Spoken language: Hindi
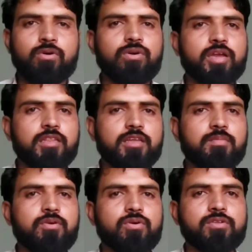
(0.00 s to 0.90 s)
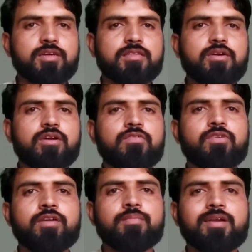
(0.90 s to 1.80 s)
फ्लोर के अंदर भी हो सकता है और
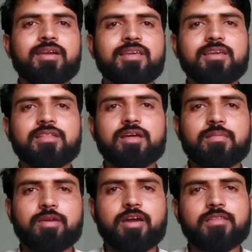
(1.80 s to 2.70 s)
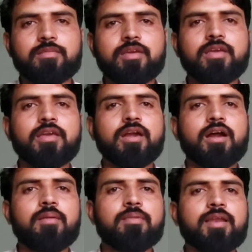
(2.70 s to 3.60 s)
डिफरेंट बिल्डिंग के दरमियान भी
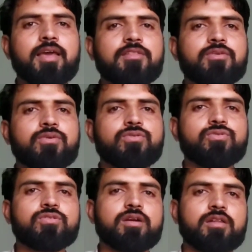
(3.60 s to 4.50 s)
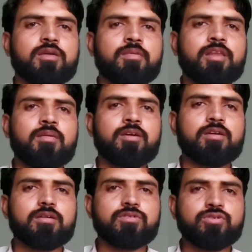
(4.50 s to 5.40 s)
हम लैन को यूज़ करते हैं मतलब
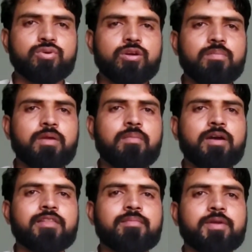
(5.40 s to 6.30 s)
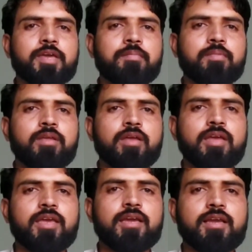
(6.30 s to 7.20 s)
एक छोटे पैमाने पे
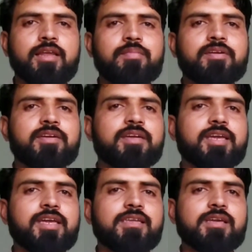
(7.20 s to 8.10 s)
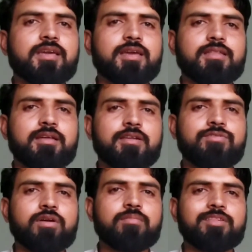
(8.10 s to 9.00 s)
एक लिमिटेड एरिया के अंदर
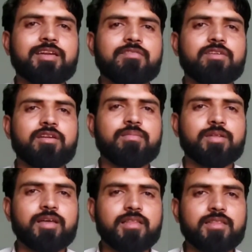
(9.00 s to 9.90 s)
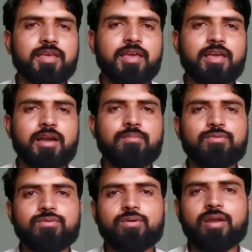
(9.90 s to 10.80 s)
जो हम नेटवर्क बनाते हैं हम
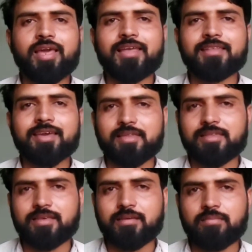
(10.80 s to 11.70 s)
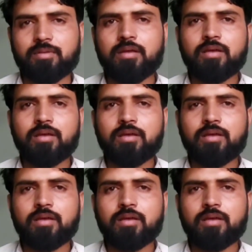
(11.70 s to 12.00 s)
उसको लैन कहते हैं